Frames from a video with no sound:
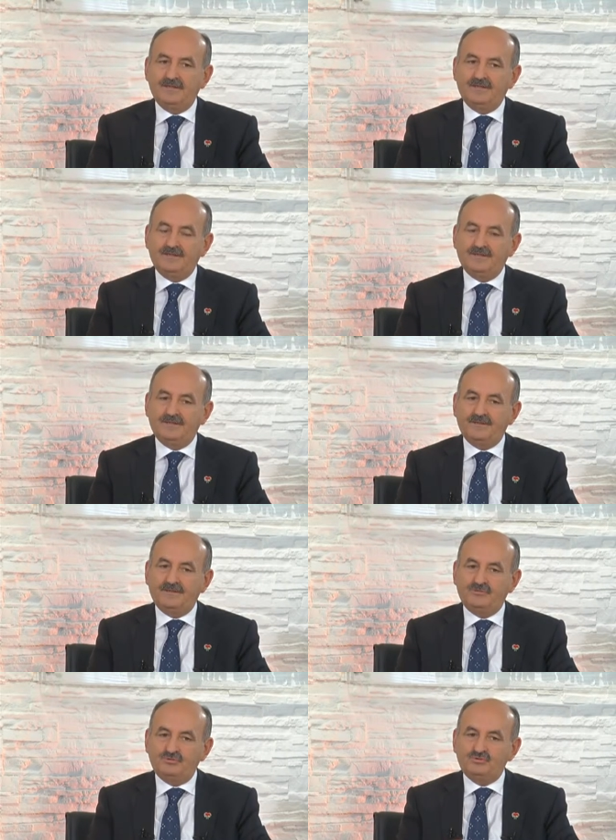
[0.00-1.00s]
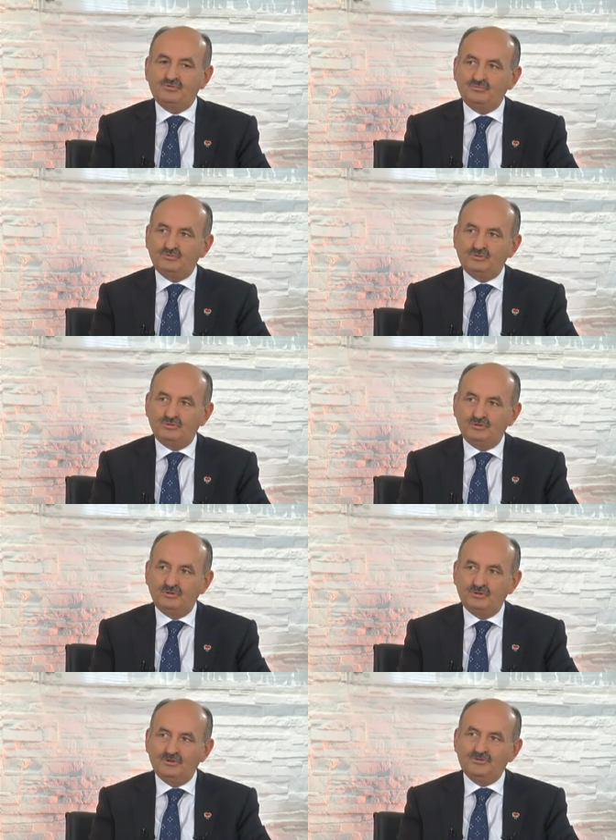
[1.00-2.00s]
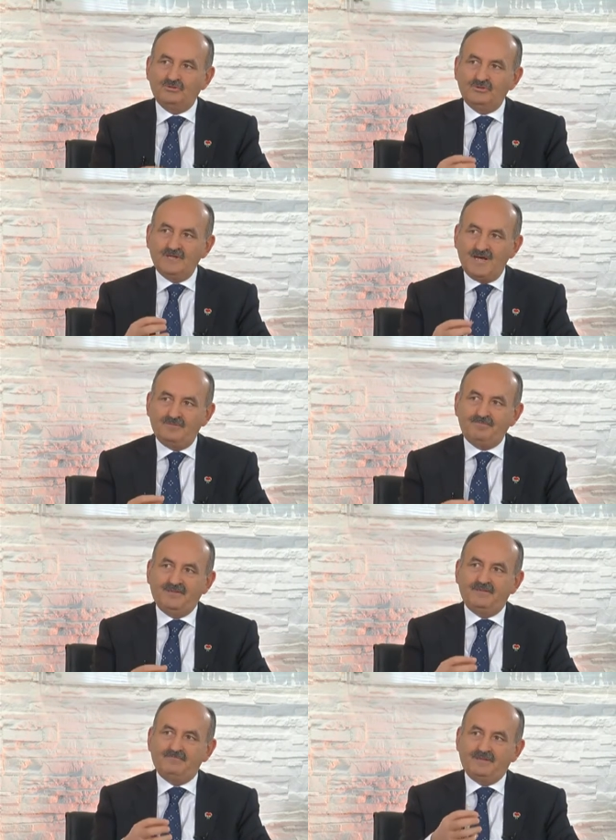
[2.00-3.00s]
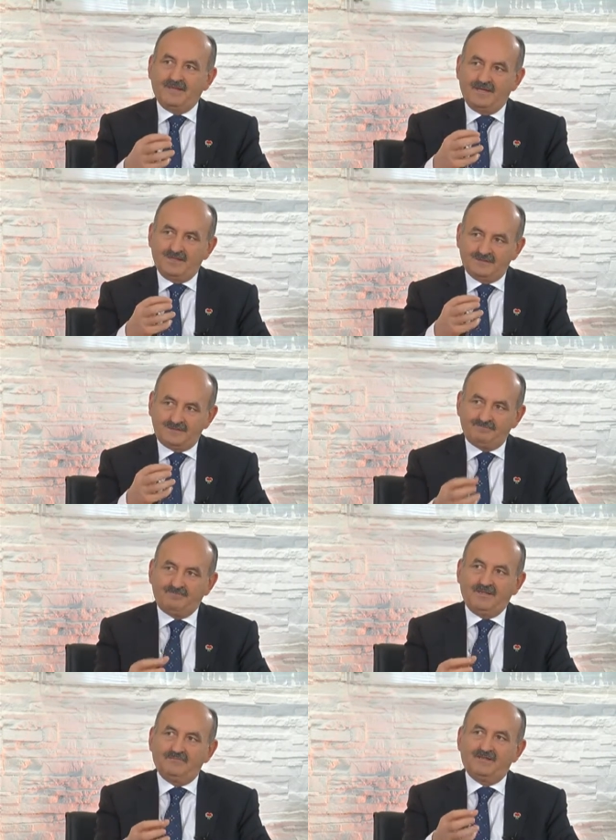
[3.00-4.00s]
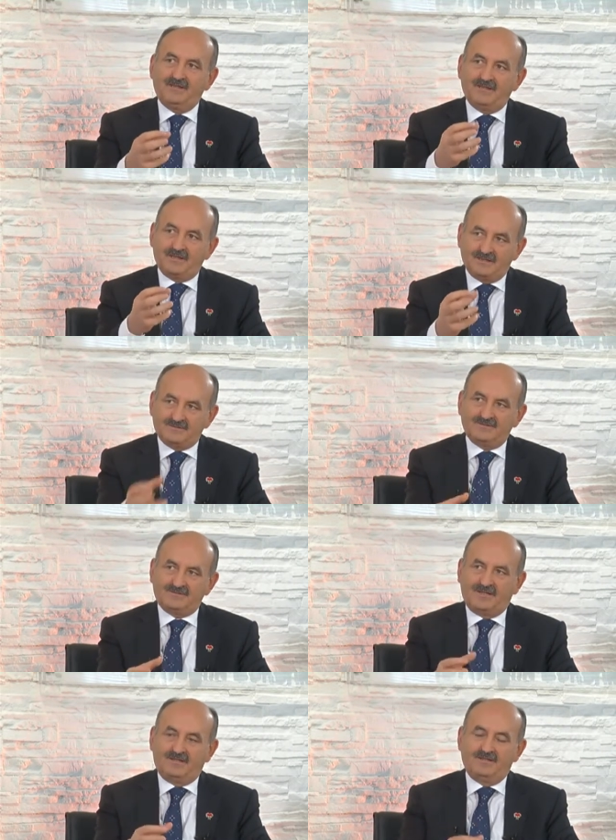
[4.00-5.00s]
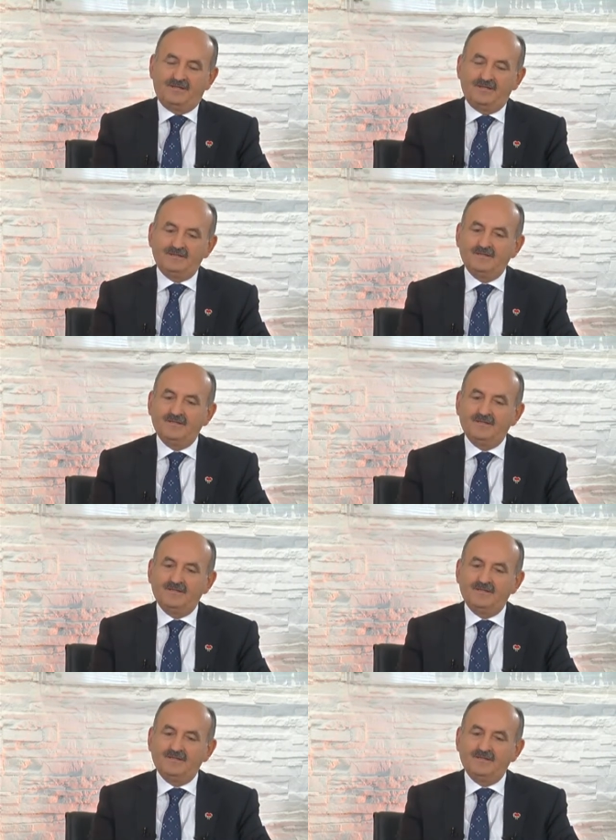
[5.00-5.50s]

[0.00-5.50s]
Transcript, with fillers: e, gücümüzü dünya bilimine, tıp bilimine de katkı sağlayan